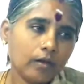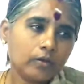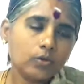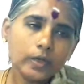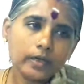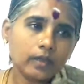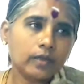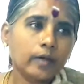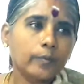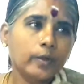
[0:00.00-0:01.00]

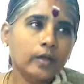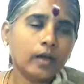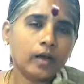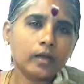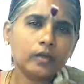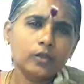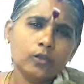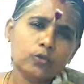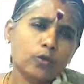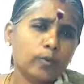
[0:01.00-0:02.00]
குளிக்கிறதுனா எப்படின்னா
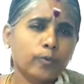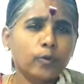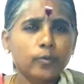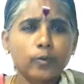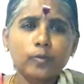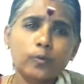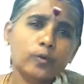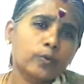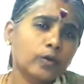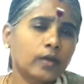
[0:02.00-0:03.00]
சோப்பை போட்டு போட்டு
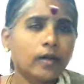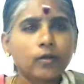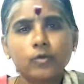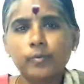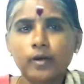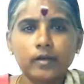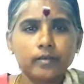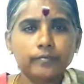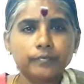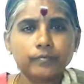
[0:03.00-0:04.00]
போட்டு போட்டு நல்லா குளிப்பாங்க
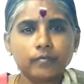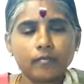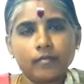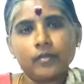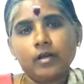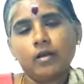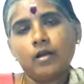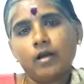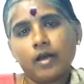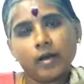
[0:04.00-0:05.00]

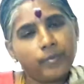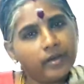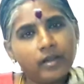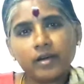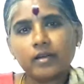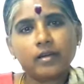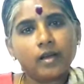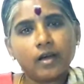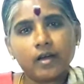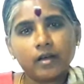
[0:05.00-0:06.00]
அப்போ என்ன
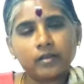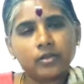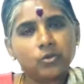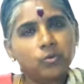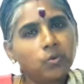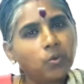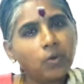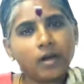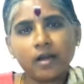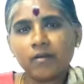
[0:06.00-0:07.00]
ஆகுங்கன்னா இந்த
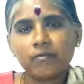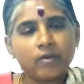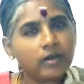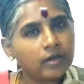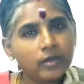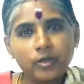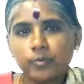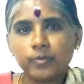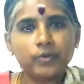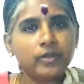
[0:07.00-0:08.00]
தோலெல்லாம் வறண்டு
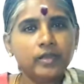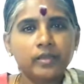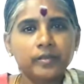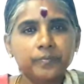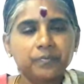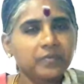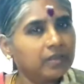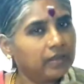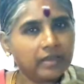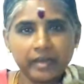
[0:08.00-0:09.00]
போய்
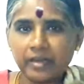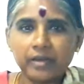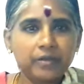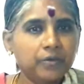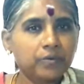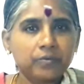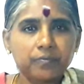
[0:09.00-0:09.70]
ட்ரை ஆகிரும்